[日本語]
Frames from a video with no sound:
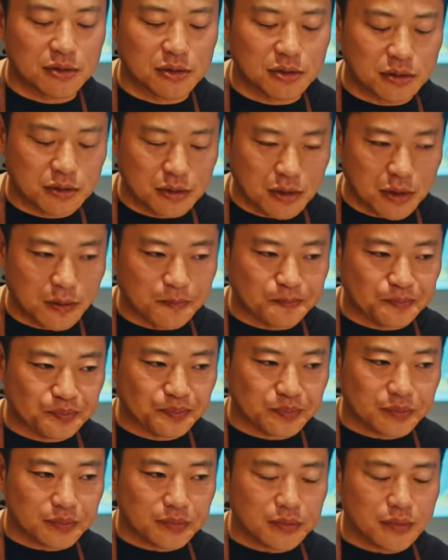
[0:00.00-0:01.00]
とすると
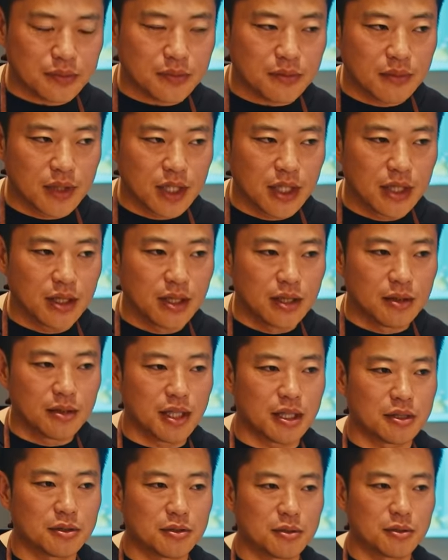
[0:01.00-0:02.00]

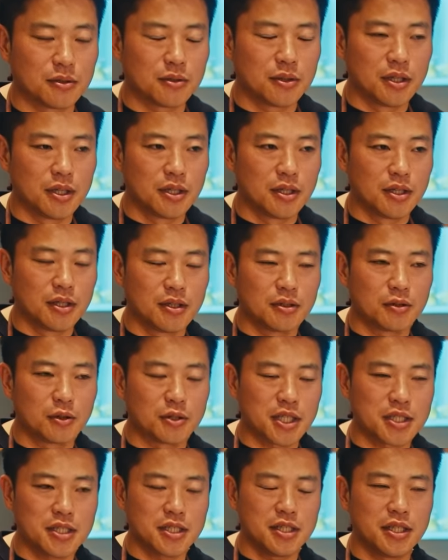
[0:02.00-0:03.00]
えっと
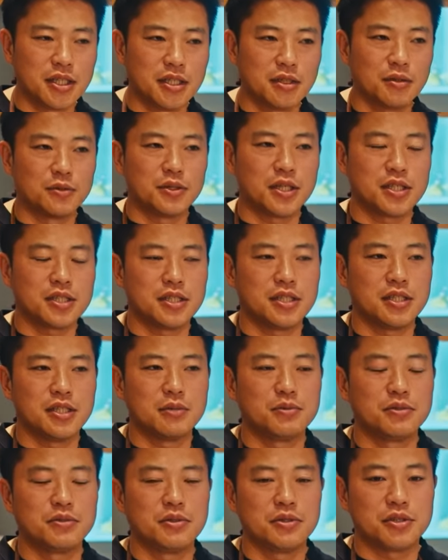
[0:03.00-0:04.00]
小さじに同じ
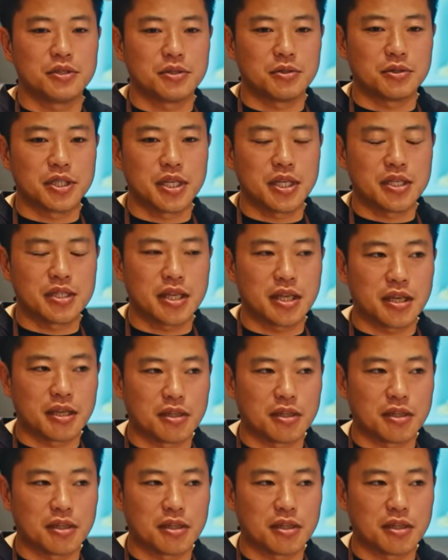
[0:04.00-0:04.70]
1分の1を生成